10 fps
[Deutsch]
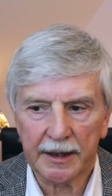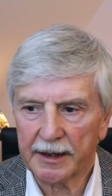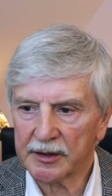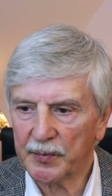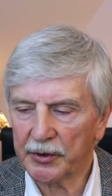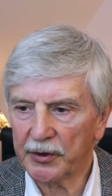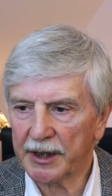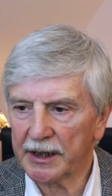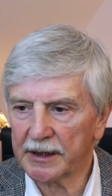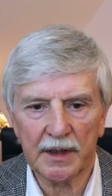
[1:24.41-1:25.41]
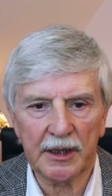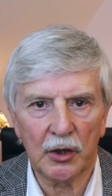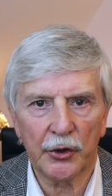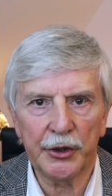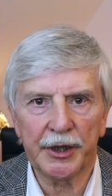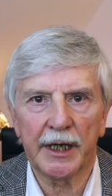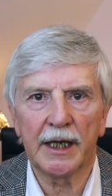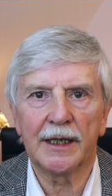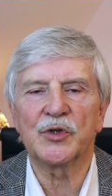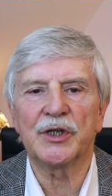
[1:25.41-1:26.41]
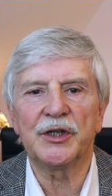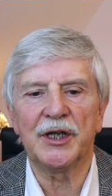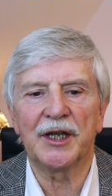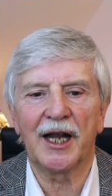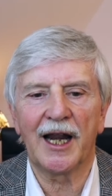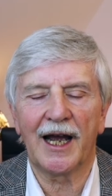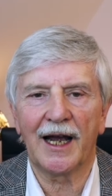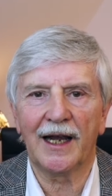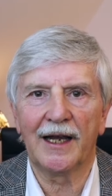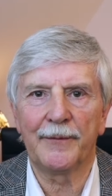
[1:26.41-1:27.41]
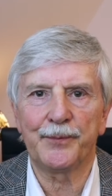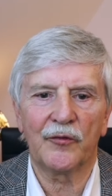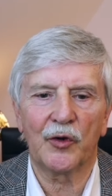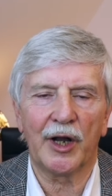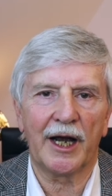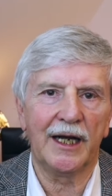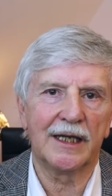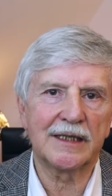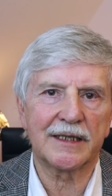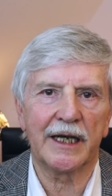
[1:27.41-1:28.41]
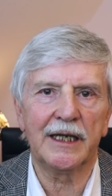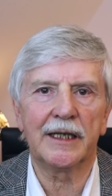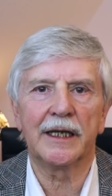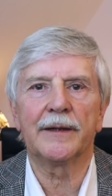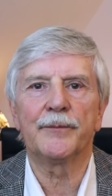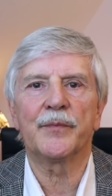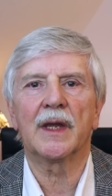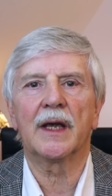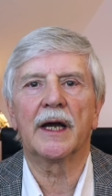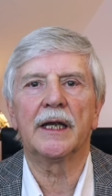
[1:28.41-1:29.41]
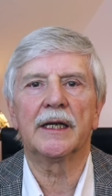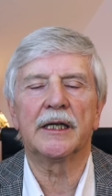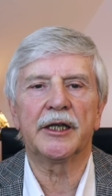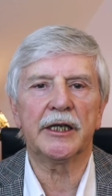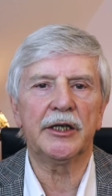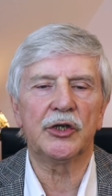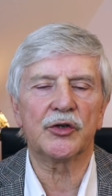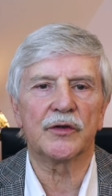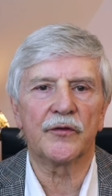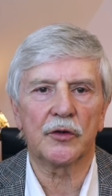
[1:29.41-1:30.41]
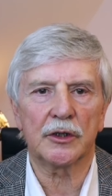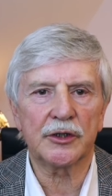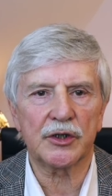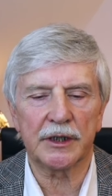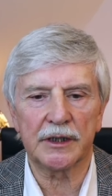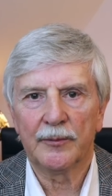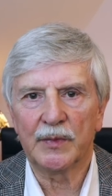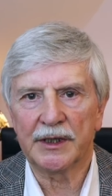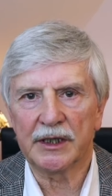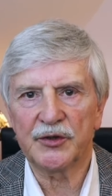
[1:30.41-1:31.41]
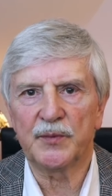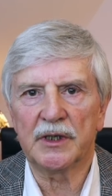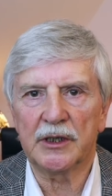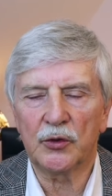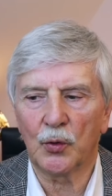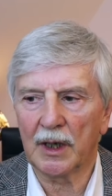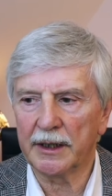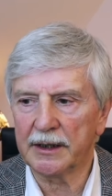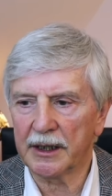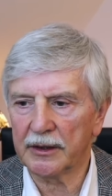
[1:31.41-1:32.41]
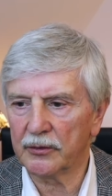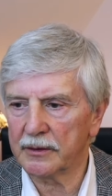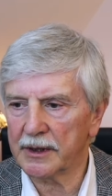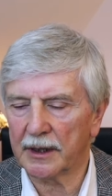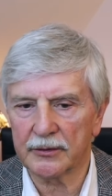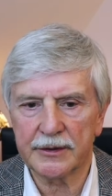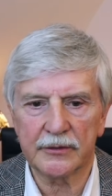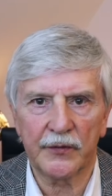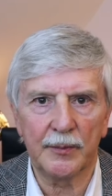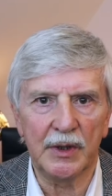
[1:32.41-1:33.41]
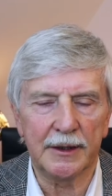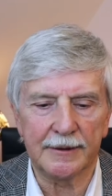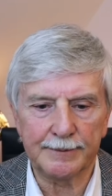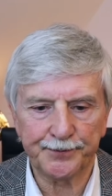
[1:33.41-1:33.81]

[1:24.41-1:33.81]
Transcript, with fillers: Das bedeutet, die Leute sind in der Lage, von einer Seite einen technischen Fortschritt mit der Spiritualität durchaus zu verbinden.